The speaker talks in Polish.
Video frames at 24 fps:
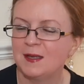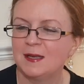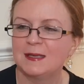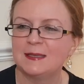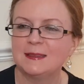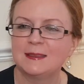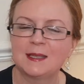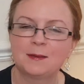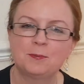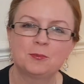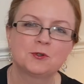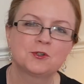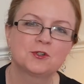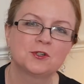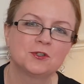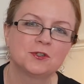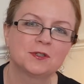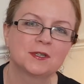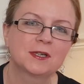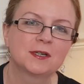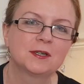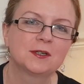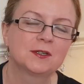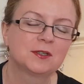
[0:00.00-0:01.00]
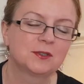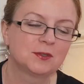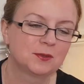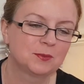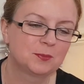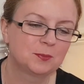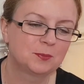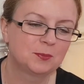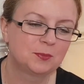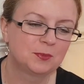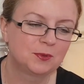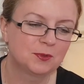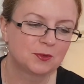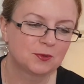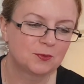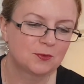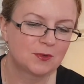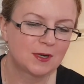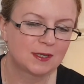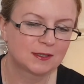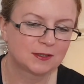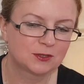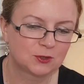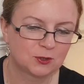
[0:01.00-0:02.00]
Na początek
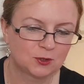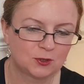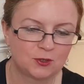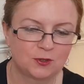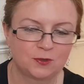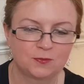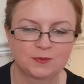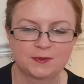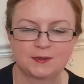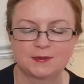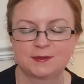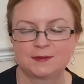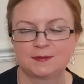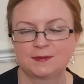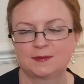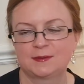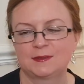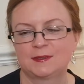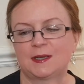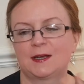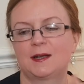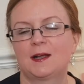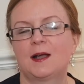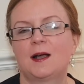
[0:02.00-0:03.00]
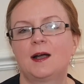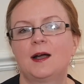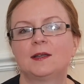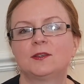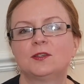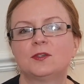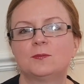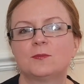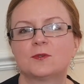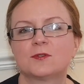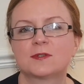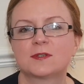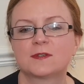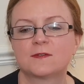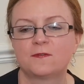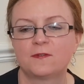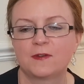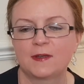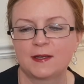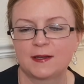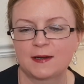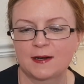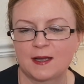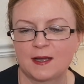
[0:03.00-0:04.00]
była to taka
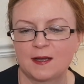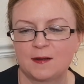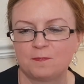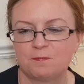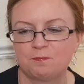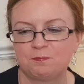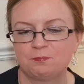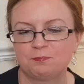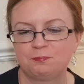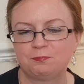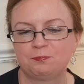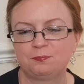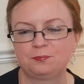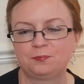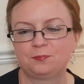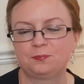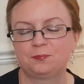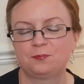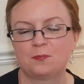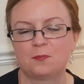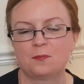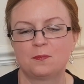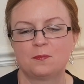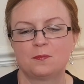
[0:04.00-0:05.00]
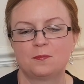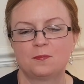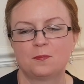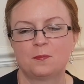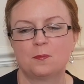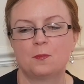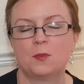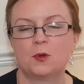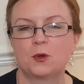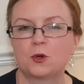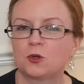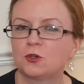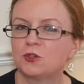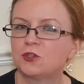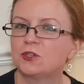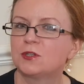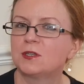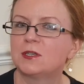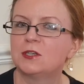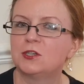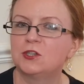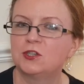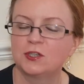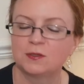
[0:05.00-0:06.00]
atmosfera mm,
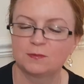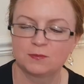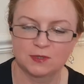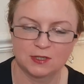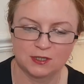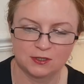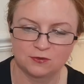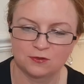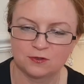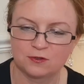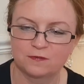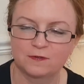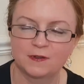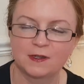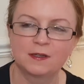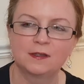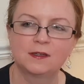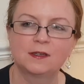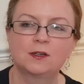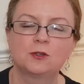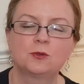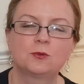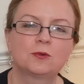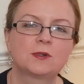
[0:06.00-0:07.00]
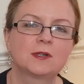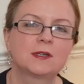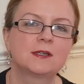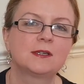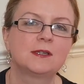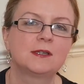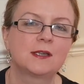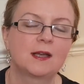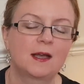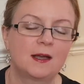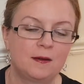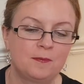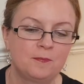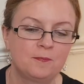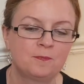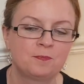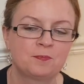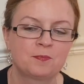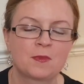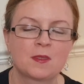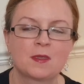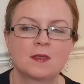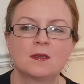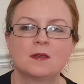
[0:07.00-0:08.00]
mroźnej, zimnej Norwegii, której ja
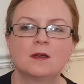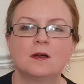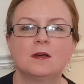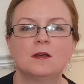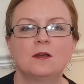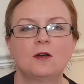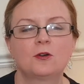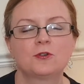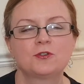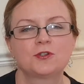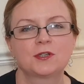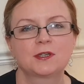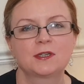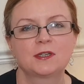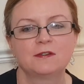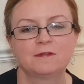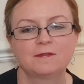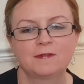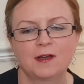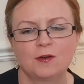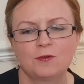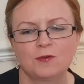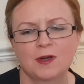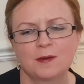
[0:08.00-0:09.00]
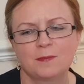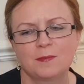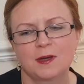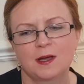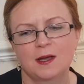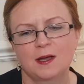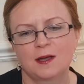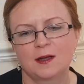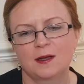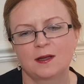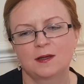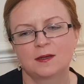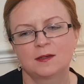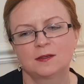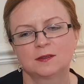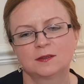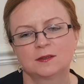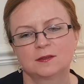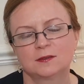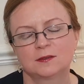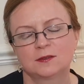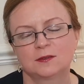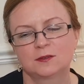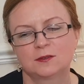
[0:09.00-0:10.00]
oczekiwałam, a
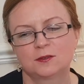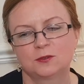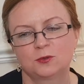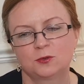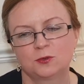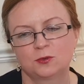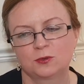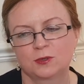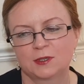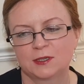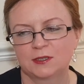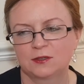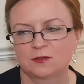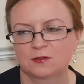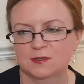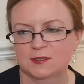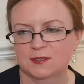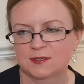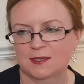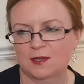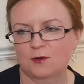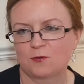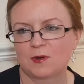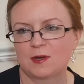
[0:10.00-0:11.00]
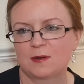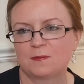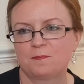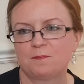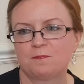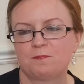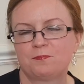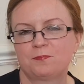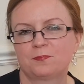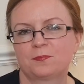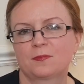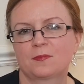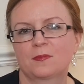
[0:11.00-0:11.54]
której dostałam